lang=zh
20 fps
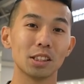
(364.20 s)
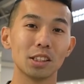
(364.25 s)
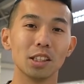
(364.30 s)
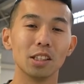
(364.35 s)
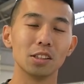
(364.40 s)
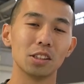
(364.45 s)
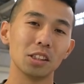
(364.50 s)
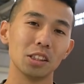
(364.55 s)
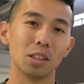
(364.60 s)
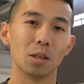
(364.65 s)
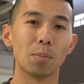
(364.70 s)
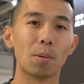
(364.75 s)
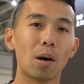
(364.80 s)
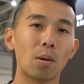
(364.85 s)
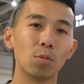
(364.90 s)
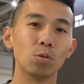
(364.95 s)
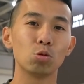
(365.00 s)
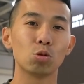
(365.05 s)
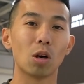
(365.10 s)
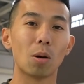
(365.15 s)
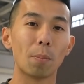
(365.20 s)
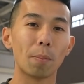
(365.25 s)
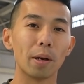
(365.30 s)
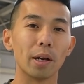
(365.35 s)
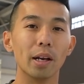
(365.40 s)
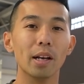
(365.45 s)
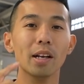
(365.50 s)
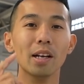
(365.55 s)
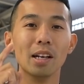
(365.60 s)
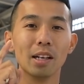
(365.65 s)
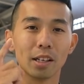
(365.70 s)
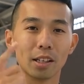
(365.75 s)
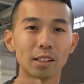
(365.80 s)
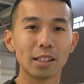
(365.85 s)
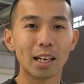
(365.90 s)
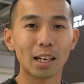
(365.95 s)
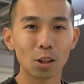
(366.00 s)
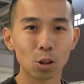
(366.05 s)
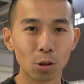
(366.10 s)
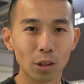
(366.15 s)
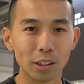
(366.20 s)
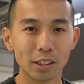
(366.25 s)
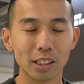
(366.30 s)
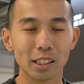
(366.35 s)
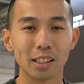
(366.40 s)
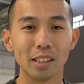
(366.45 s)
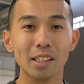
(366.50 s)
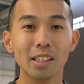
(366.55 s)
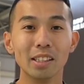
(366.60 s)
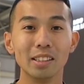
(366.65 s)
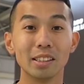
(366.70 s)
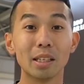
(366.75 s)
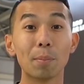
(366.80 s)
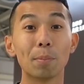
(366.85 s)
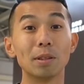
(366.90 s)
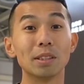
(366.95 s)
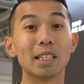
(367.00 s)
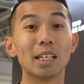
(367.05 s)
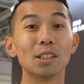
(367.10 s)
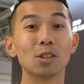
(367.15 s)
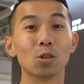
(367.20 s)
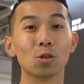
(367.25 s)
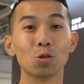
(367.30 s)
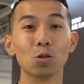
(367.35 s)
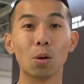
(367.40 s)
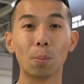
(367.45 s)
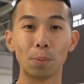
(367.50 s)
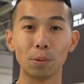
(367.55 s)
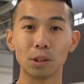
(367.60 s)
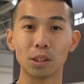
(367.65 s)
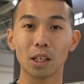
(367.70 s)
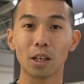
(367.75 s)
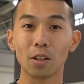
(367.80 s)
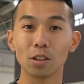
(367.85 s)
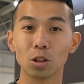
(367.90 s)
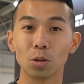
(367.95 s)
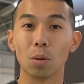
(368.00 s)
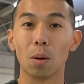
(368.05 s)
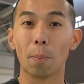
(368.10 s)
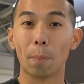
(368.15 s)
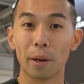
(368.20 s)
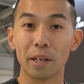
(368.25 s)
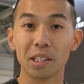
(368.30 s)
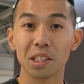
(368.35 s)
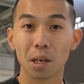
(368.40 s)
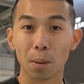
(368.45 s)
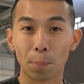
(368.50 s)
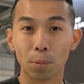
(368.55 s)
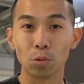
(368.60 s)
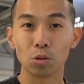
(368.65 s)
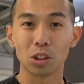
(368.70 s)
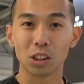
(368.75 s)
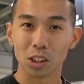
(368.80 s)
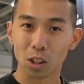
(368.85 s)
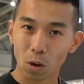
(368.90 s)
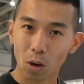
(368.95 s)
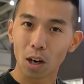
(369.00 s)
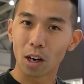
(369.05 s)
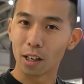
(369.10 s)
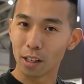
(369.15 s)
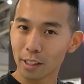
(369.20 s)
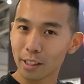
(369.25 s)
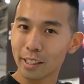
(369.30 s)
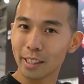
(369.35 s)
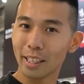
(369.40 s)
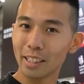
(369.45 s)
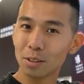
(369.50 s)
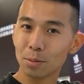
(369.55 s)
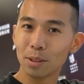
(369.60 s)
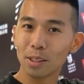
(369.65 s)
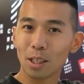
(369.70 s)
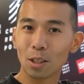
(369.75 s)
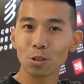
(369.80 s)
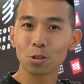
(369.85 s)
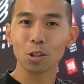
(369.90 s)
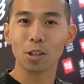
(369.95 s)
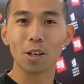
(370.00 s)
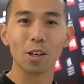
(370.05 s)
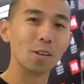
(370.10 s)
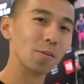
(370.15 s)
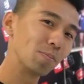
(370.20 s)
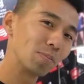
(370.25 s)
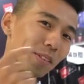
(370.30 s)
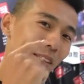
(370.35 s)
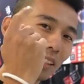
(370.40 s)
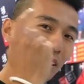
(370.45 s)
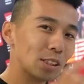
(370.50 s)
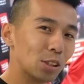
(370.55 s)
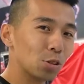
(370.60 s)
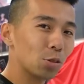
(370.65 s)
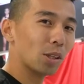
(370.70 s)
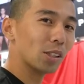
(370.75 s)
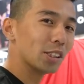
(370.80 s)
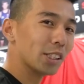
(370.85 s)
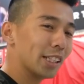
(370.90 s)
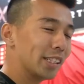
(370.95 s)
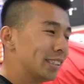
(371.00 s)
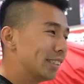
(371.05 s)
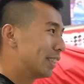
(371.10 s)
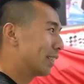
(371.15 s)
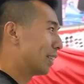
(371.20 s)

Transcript: 适合自己的跑步装备，跟大家推荐。你在比赛中如果不知道怎么背你的补给的话，可以来这边挑选哦。继续往前。